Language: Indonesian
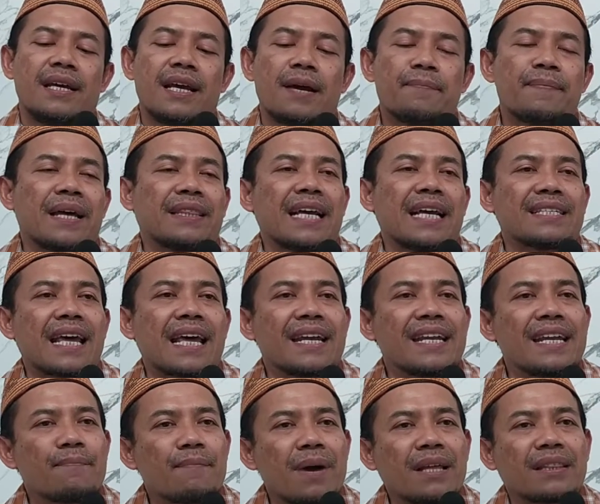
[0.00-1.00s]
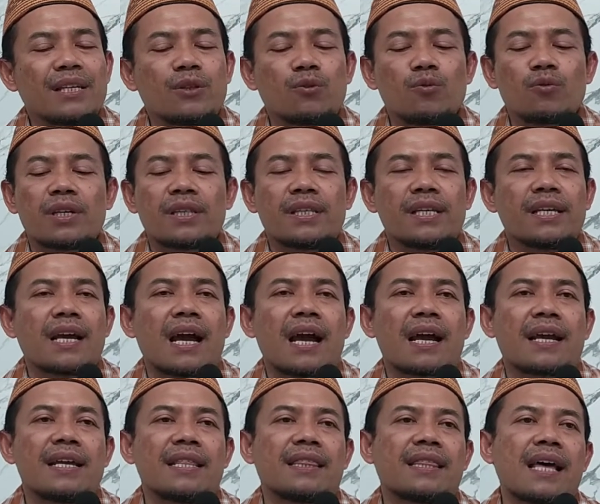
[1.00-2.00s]
Batasan nikmat itu
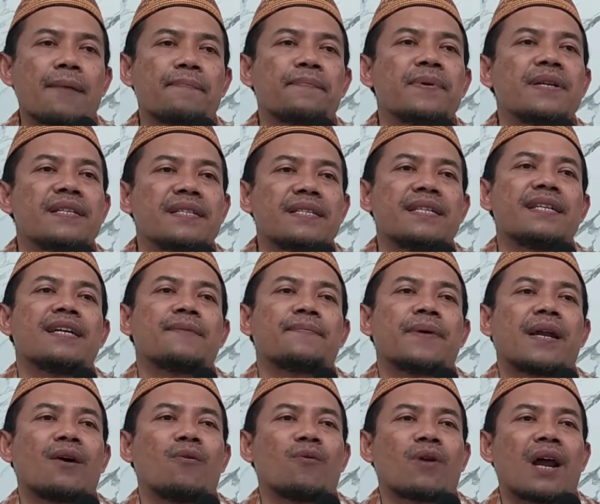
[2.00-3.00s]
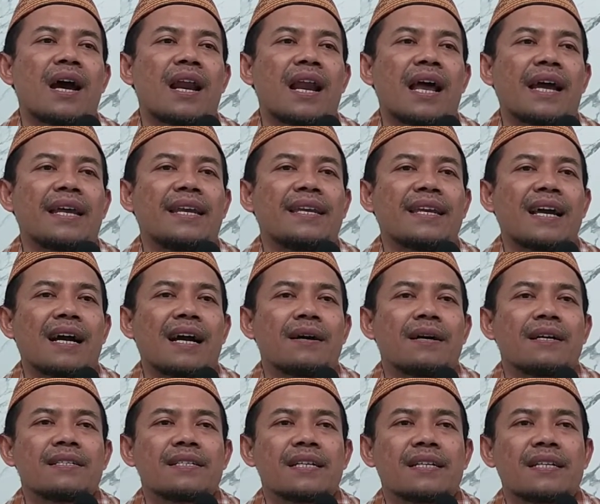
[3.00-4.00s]
ketika kita benci kepada orang lain yang
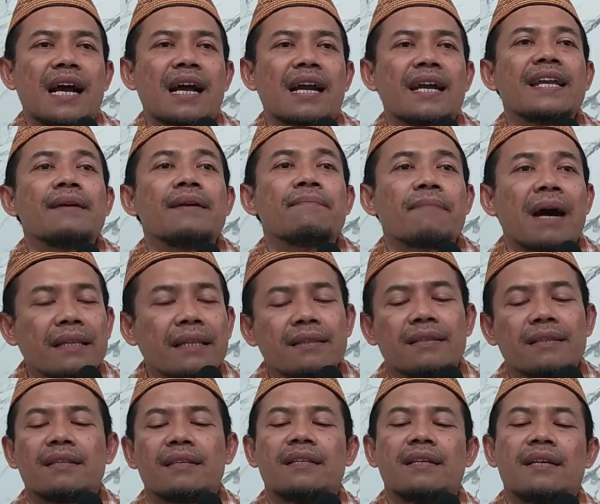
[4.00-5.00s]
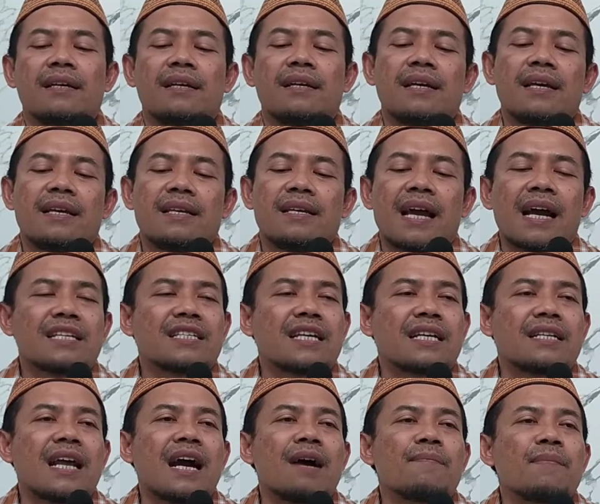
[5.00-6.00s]
sedang nikmat, yang
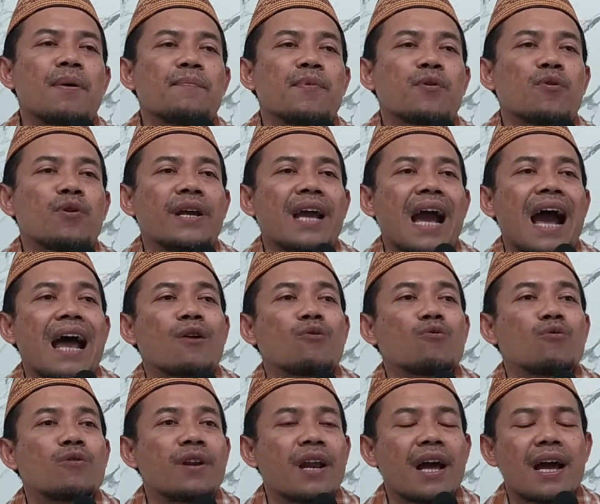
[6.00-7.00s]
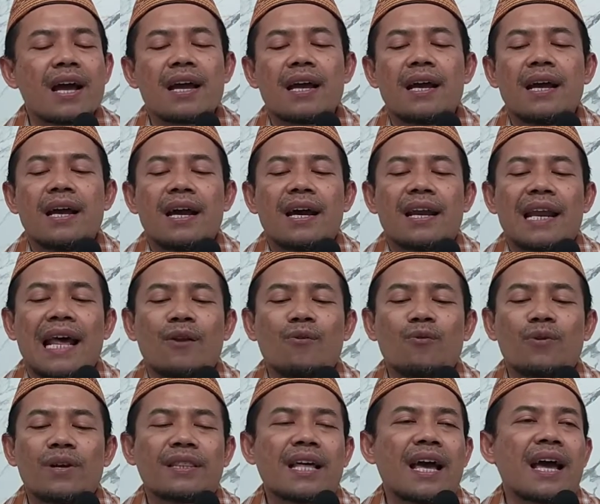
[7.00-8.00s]
sedang memperoleh anugerah,
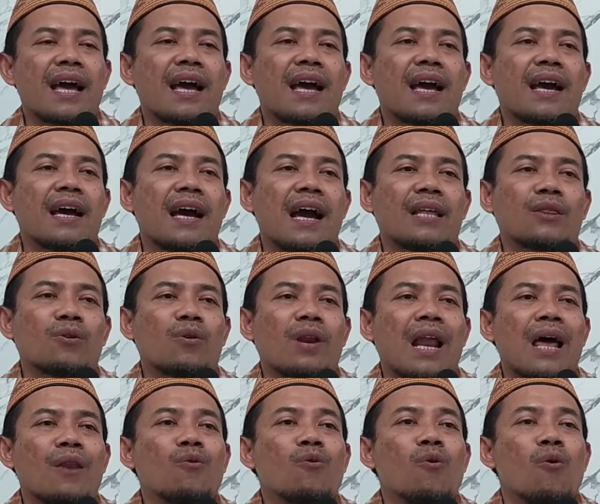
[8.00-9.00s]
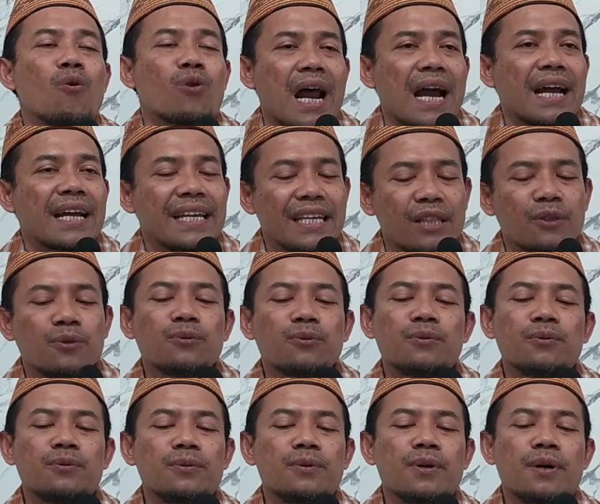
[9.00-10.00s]
lalu kita atau lalu orang
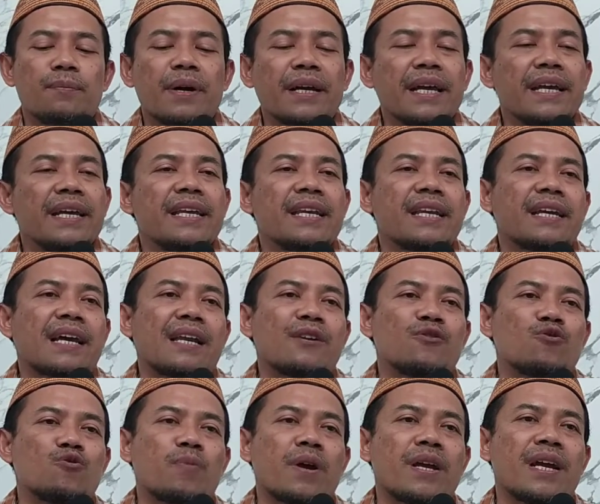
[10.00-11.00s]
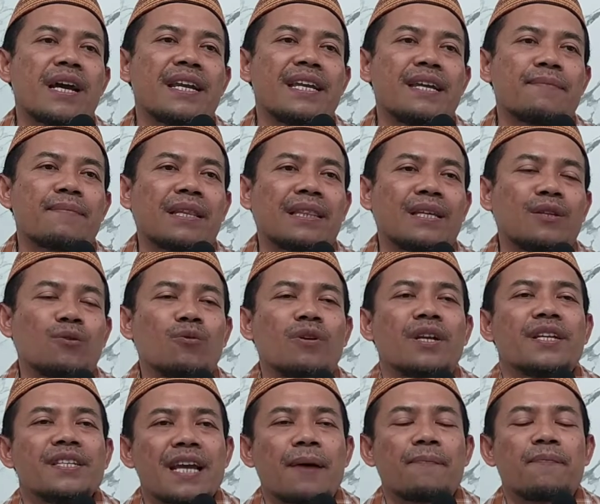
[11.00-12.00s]
itu menginginkan supaya nikmat itu
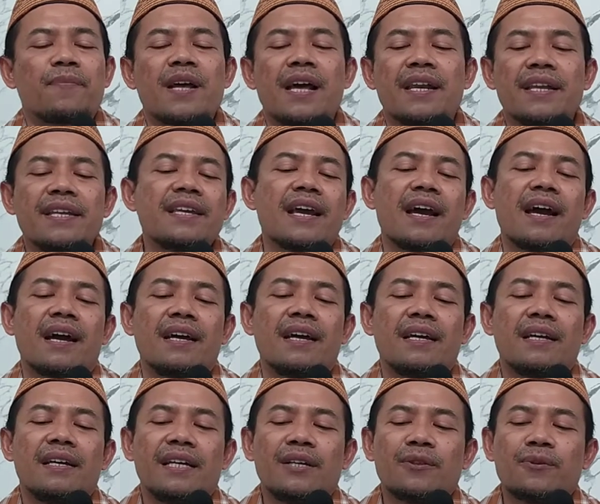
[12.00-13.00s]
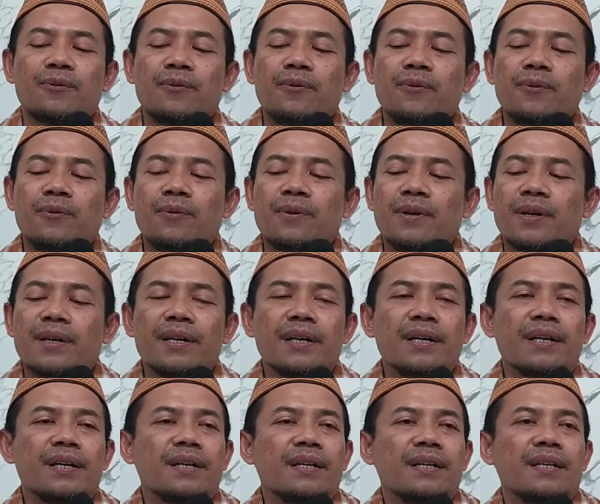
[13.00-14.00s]
lenyap darinya. Itu
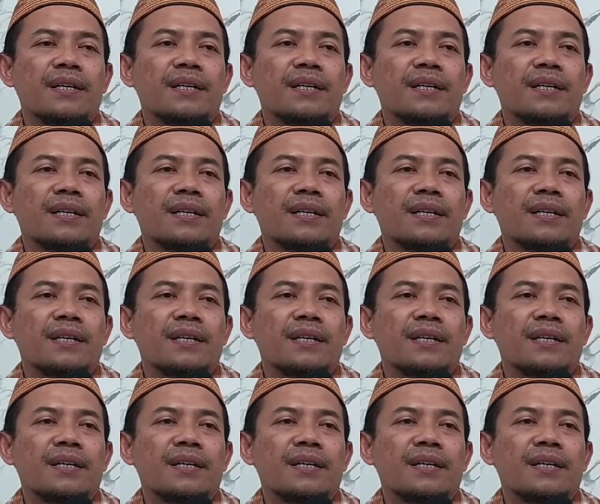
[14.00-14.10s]
eh,